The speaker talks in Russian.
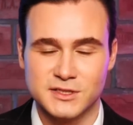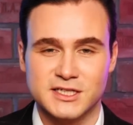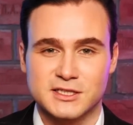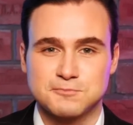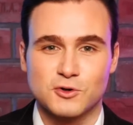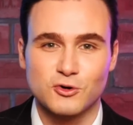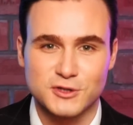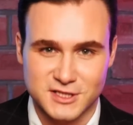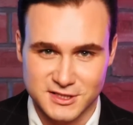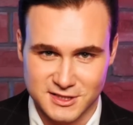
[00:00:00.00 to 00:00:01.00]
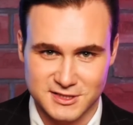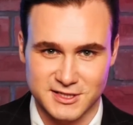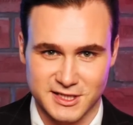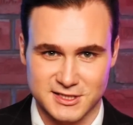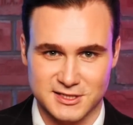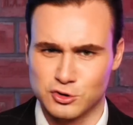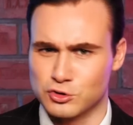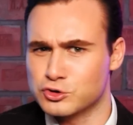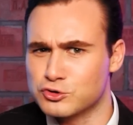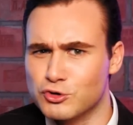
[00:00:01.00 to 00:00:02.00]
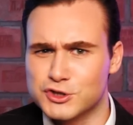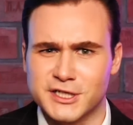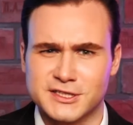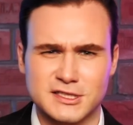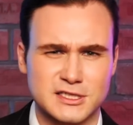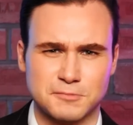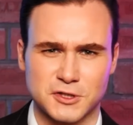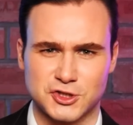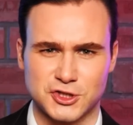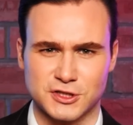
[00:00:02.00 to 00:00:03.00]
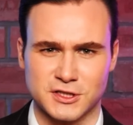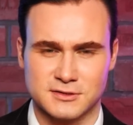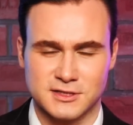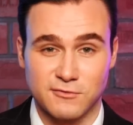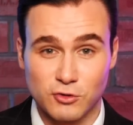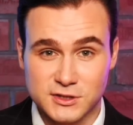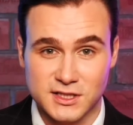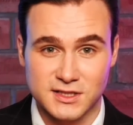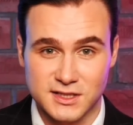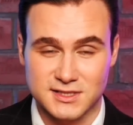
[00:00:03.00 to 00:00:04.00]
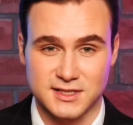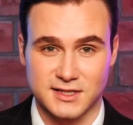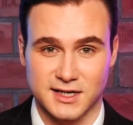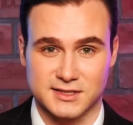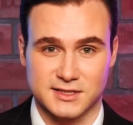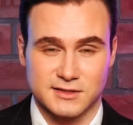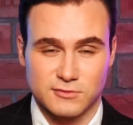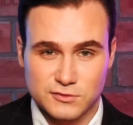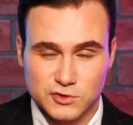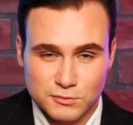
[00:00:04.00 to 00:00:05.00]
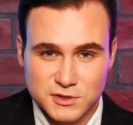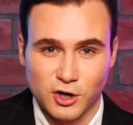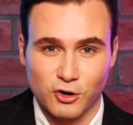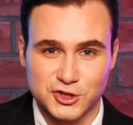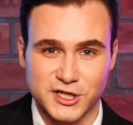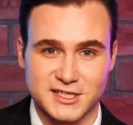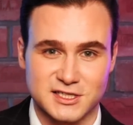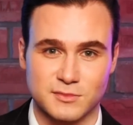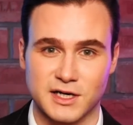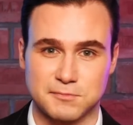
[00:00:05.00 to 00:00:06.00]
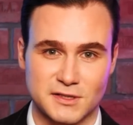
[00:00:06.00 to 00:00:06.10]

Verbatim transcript: Мне это просто неинтересно. Но что же это за причины? Да вот они, если кратко, и вот в чем заключается моя